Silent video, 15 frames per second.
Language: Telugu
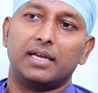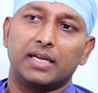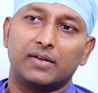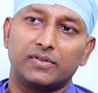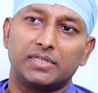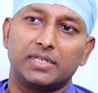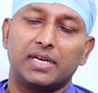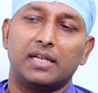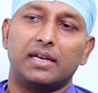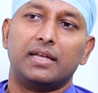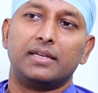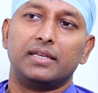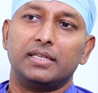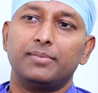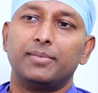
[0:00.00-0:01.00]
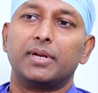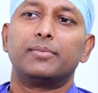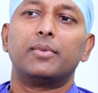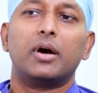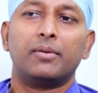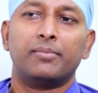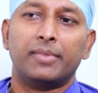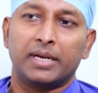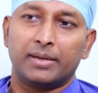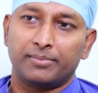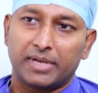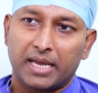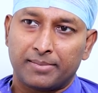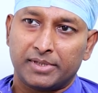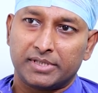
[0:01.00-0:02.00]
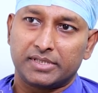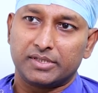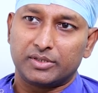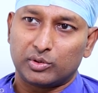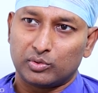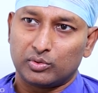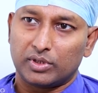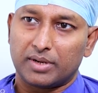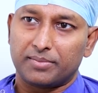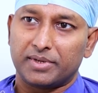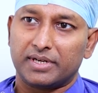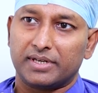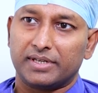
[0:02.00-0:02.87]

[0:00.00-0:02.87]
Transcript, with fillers: ఎక్కువ చేయాలా అనేది మనం మనం ట్యాబ్లెట్స్ ఇస్తూ ఉంటాం